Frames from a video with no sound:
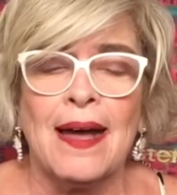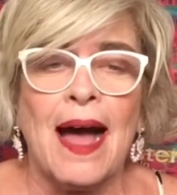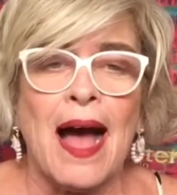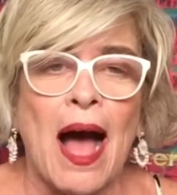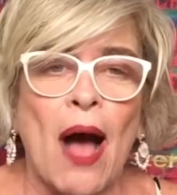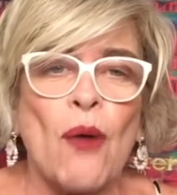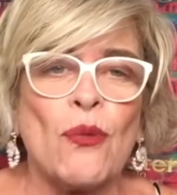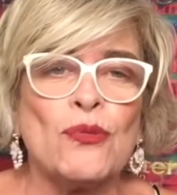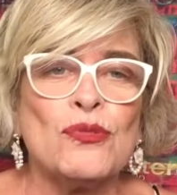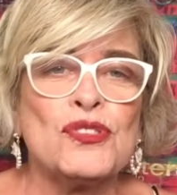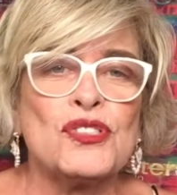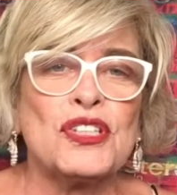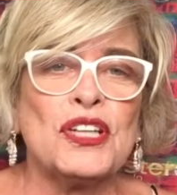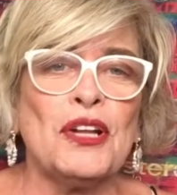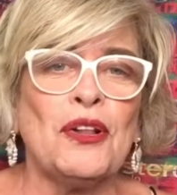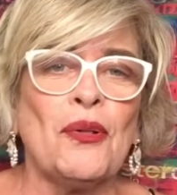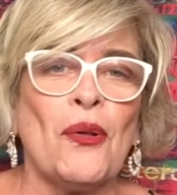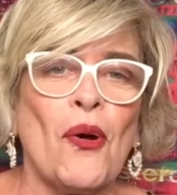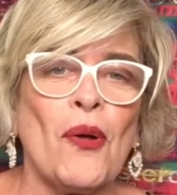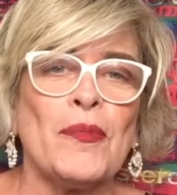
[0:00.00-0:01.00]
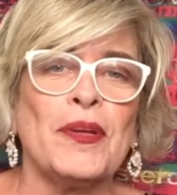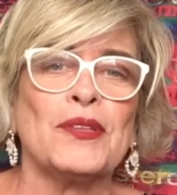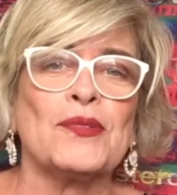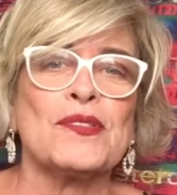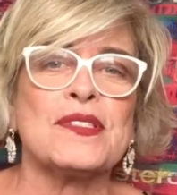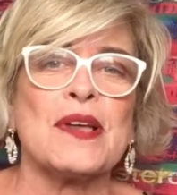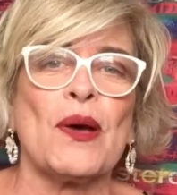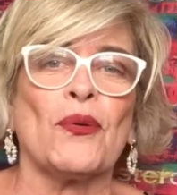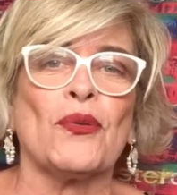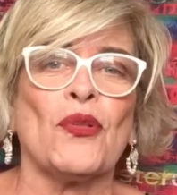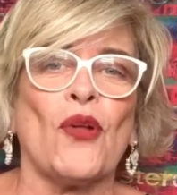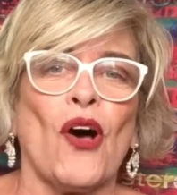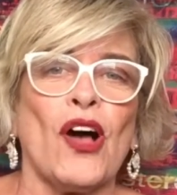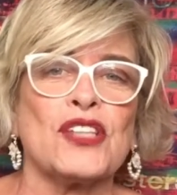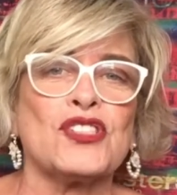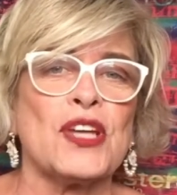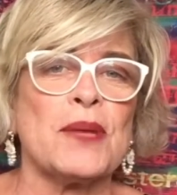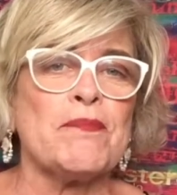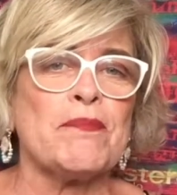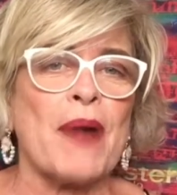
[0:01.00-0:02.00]
Alguns quilômetros ao
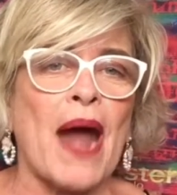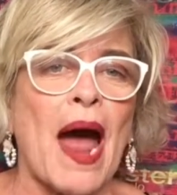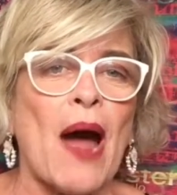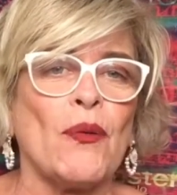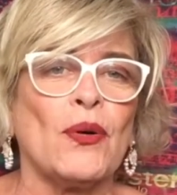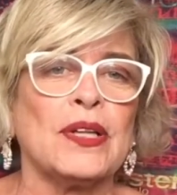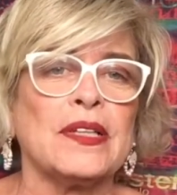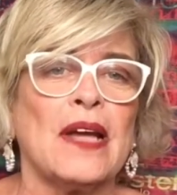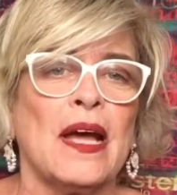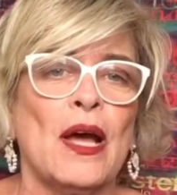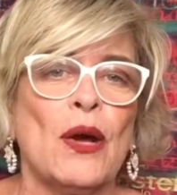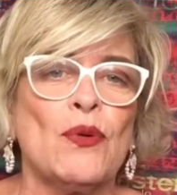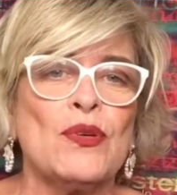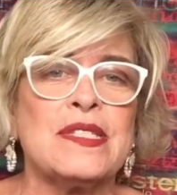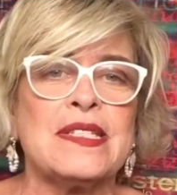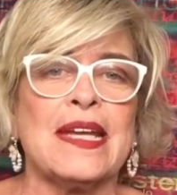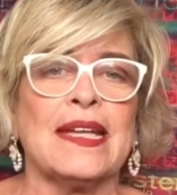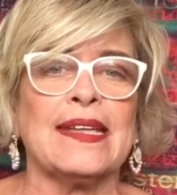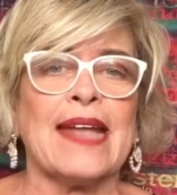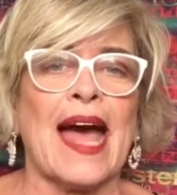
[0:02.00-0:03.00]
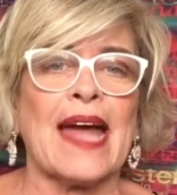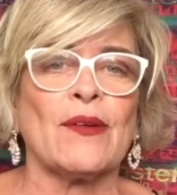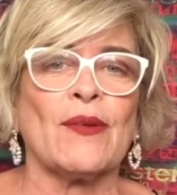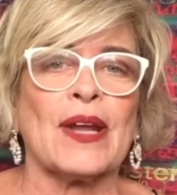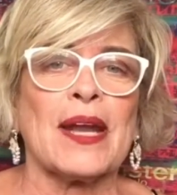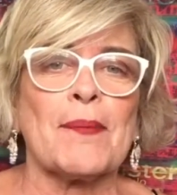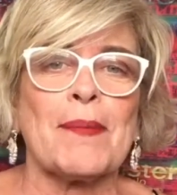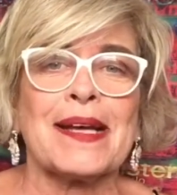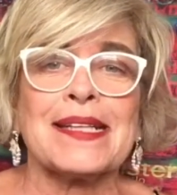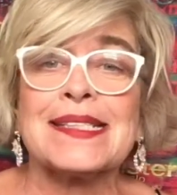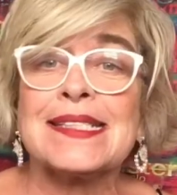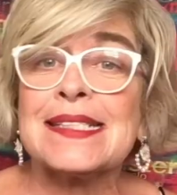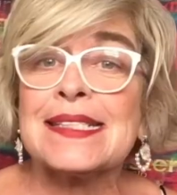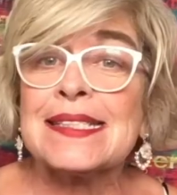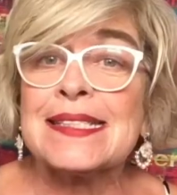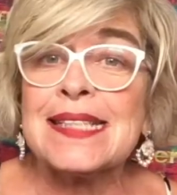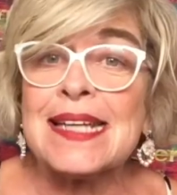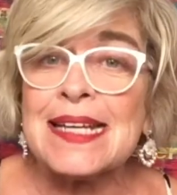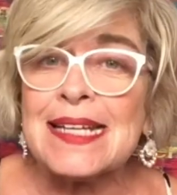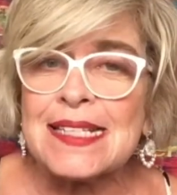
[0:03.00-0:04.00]
norte, em Broward, o cenário era
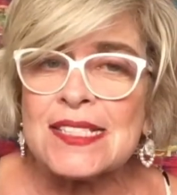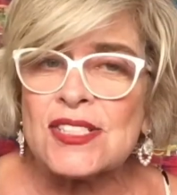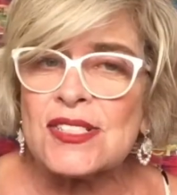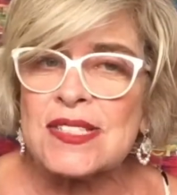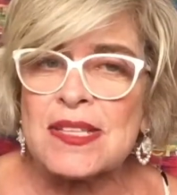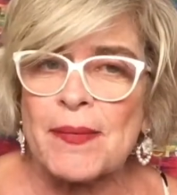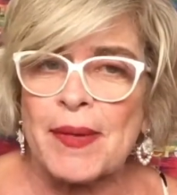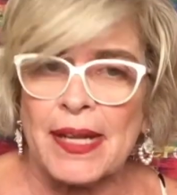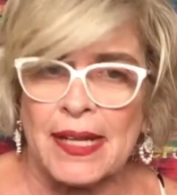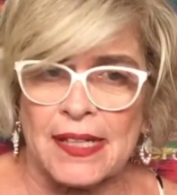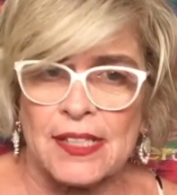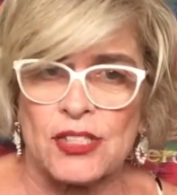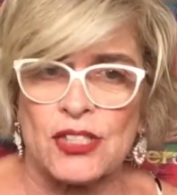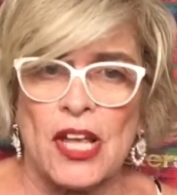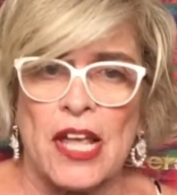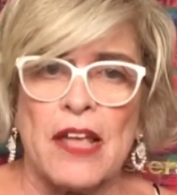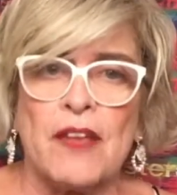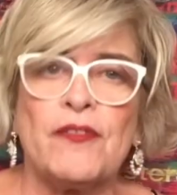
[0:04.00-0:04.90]
bastante semelhante.